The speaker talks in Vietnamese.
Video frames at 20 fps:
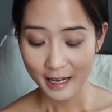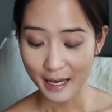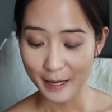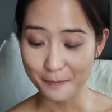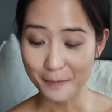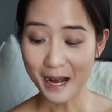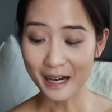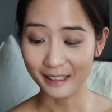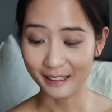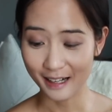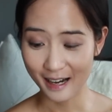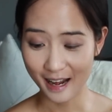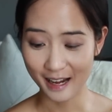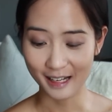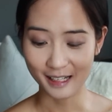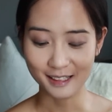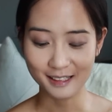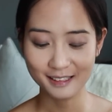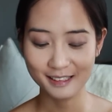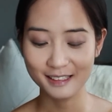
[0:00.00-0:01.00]
Cái bảng
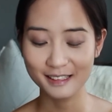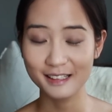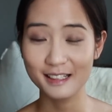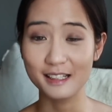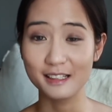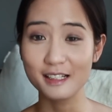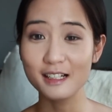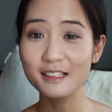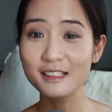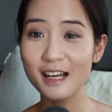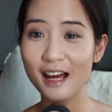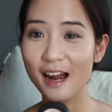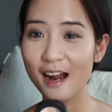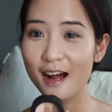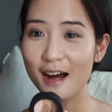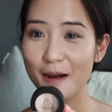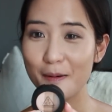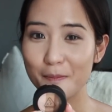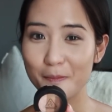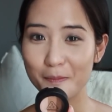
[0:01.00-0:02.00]
này thì chắc chắn
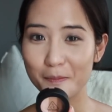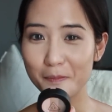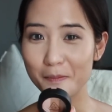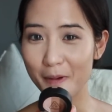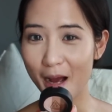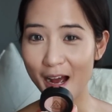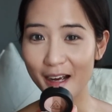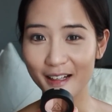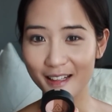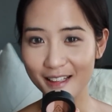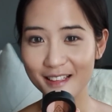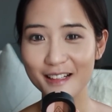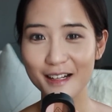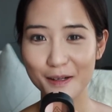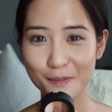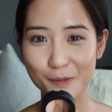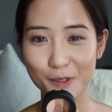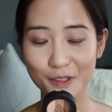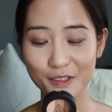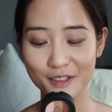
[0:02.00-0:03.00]
là Hà nghĩ rằng
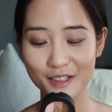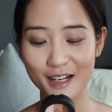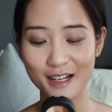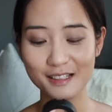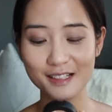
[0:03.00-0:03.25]
là mọi người